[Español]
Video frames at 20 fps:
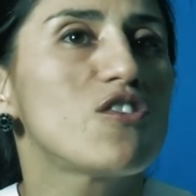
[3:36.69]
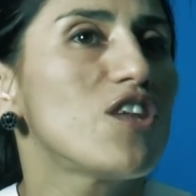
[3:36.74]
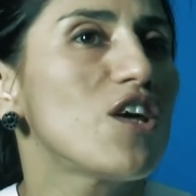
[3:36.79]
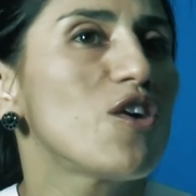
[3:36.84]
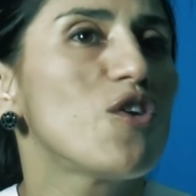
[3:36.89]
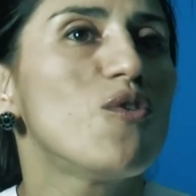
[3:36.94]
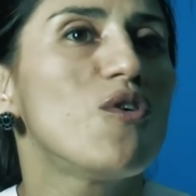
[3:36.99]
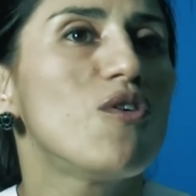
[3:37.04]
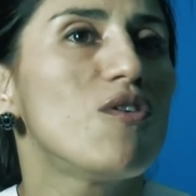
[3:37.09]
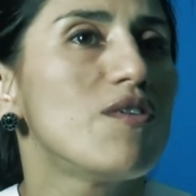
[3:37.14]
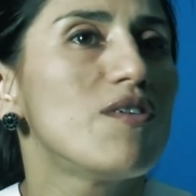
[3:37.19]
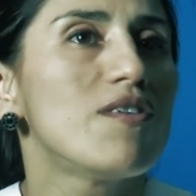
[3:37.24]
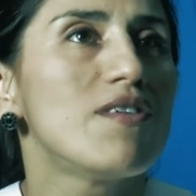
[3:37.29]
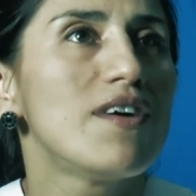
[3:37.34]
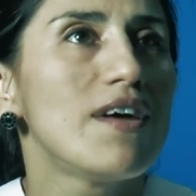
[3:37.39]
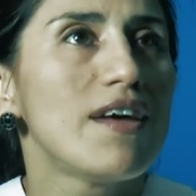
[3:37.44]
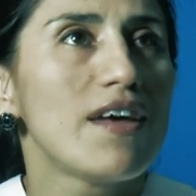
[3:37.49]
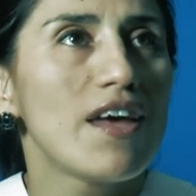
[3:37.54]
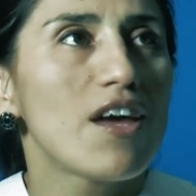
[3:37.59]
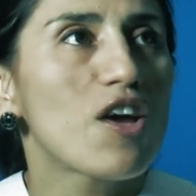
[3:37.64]
Tengo,
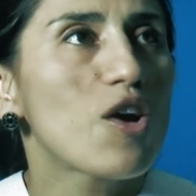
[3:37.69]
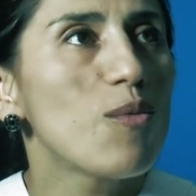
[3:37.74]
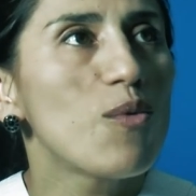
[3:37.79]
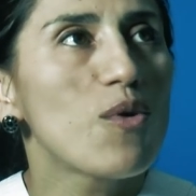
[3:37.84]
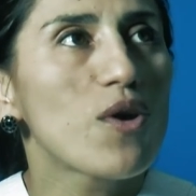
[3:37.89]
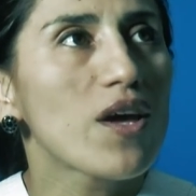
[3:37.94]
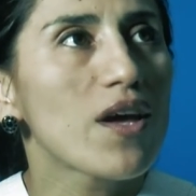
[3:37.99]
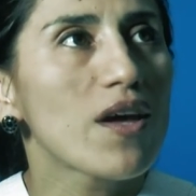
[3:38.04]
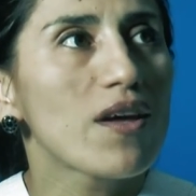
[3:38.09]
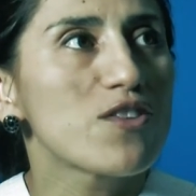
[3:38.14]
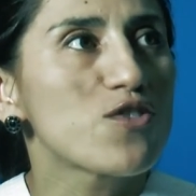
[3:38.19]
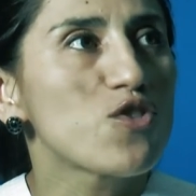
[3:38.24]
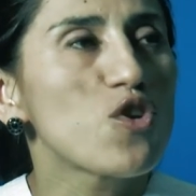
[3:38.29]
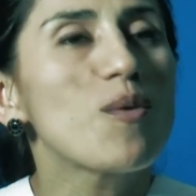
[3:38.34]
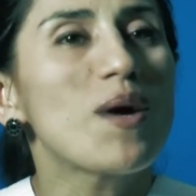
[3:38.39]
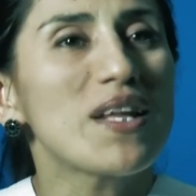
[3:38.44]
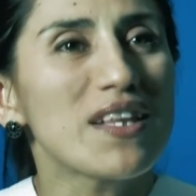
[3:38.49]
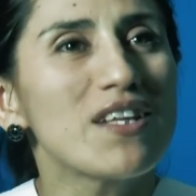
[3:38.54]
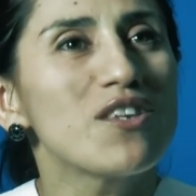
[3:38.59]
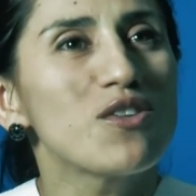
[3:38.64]
es como que soy
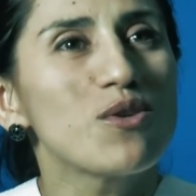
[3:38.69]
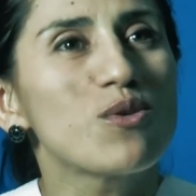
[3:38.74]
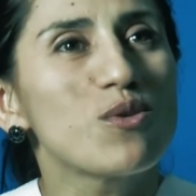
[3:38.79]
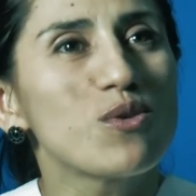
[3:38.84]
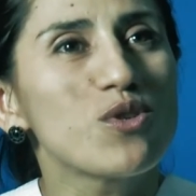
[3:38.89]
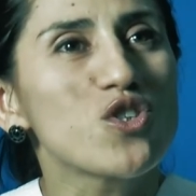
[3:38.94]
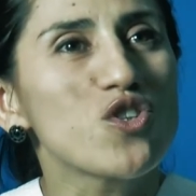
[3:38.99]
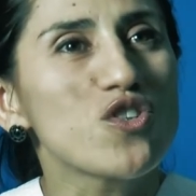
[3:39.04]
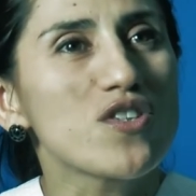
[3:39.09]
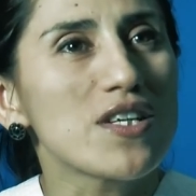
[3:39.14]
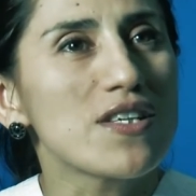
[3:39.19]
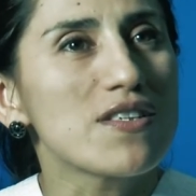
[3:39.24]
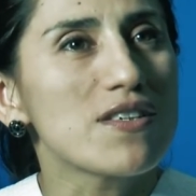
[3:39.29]
bastante orgullosa en